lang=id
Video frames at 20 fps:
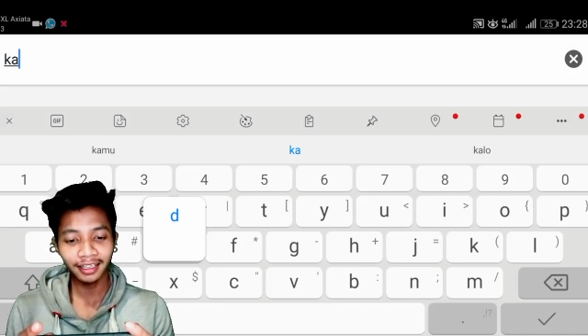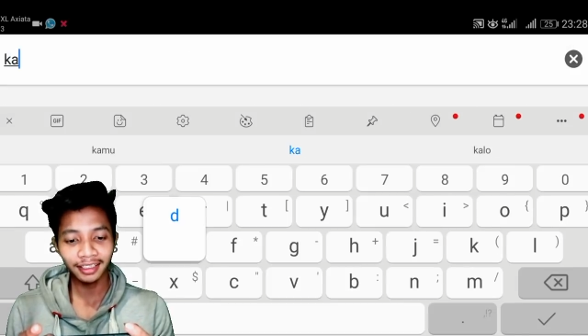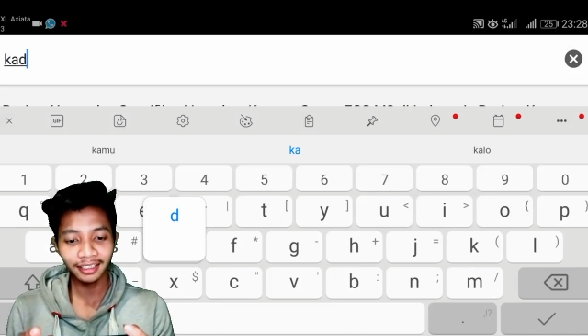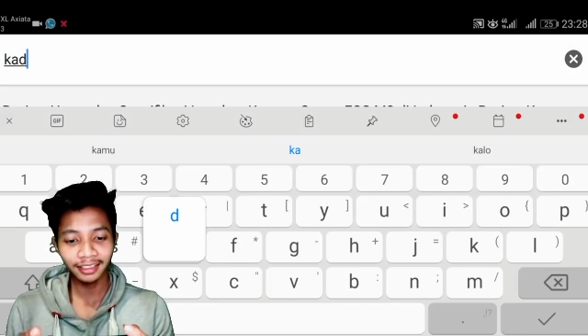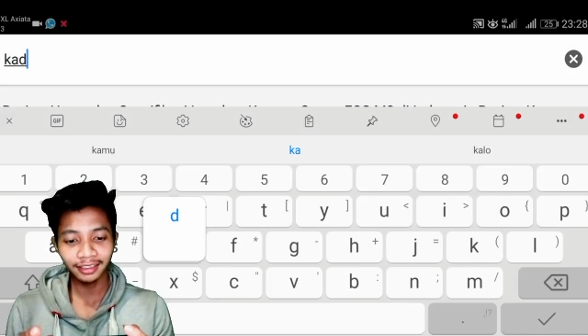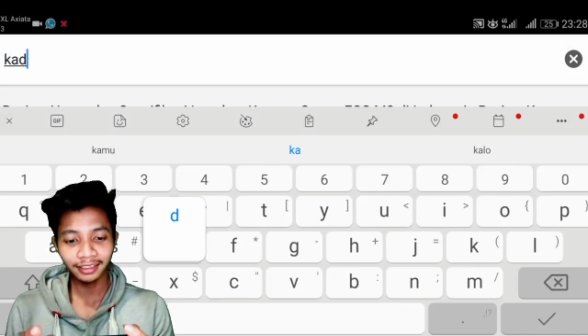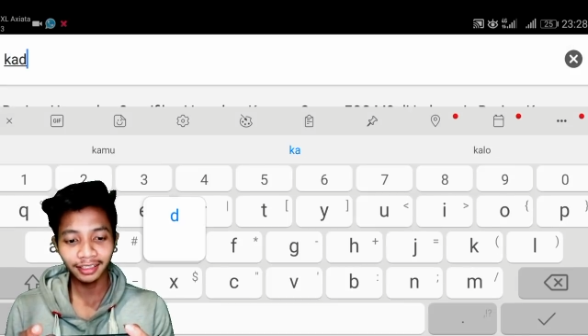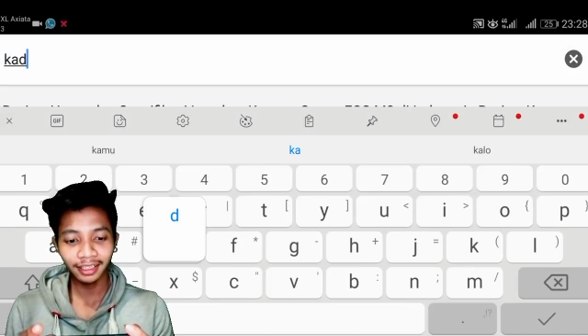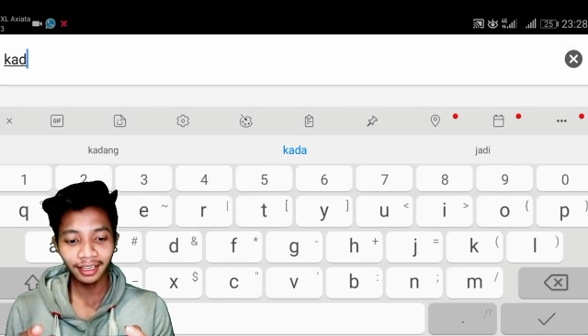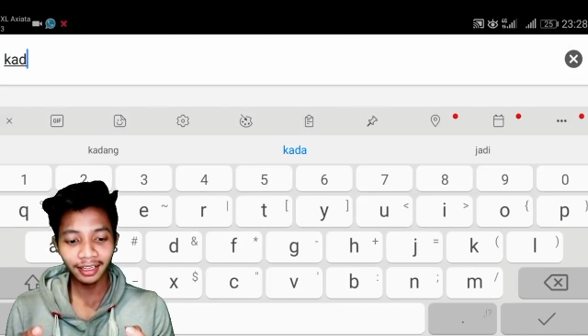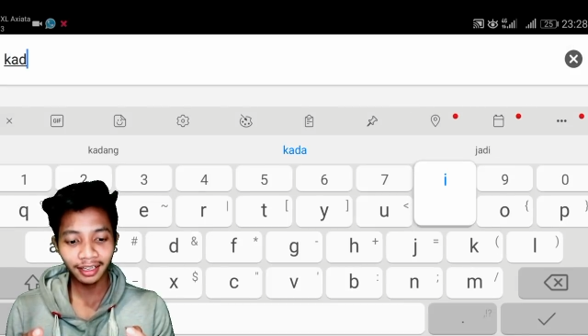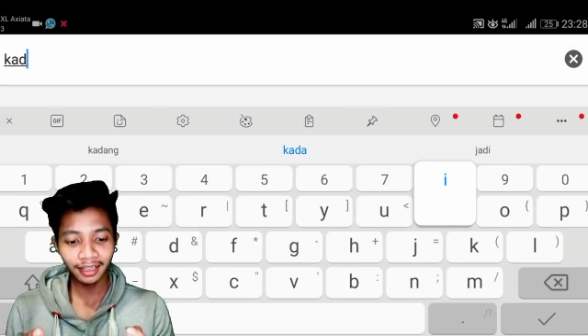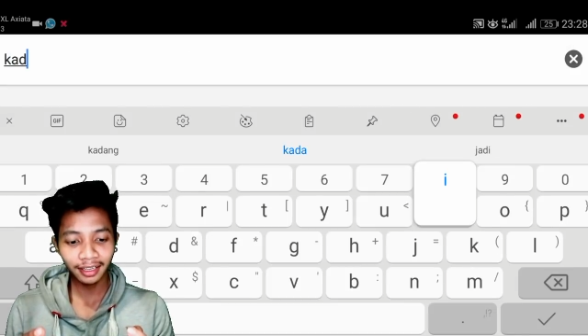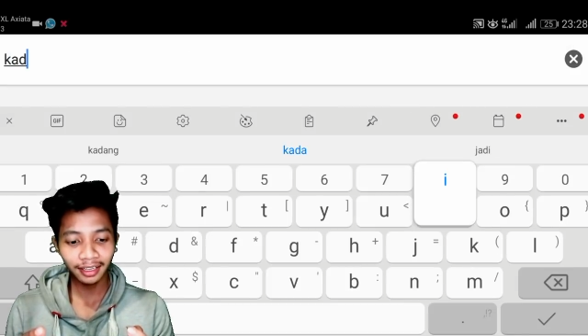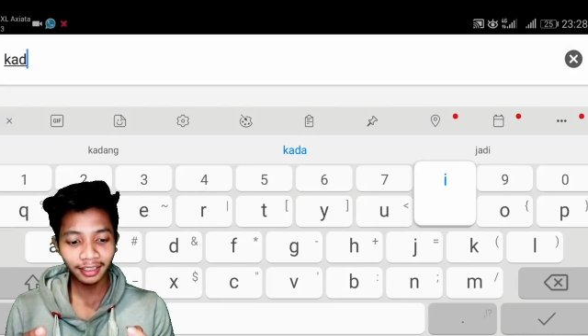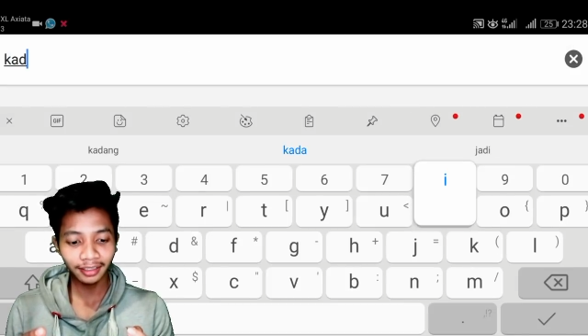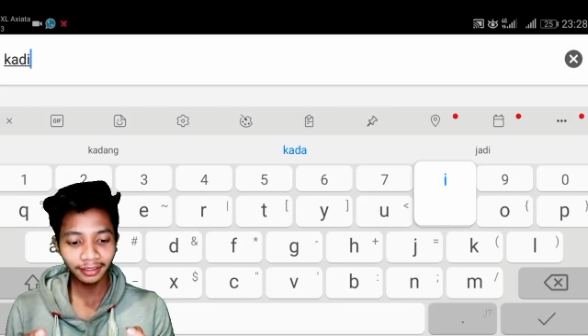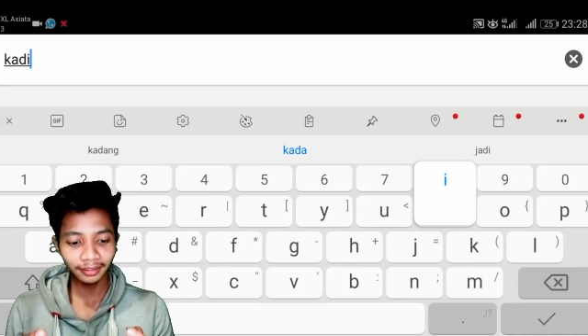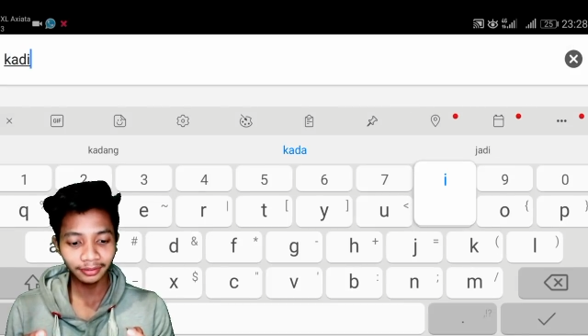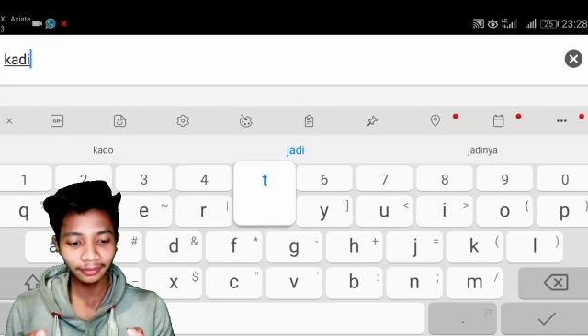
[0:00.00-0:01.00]

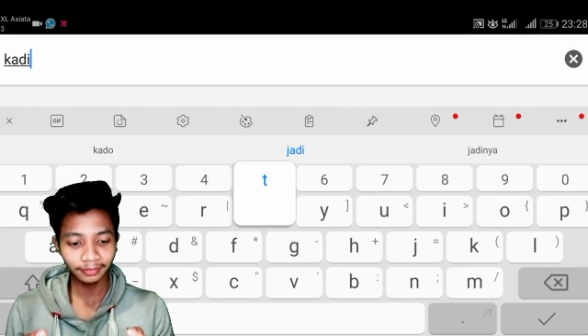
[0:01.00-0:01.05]
Kadita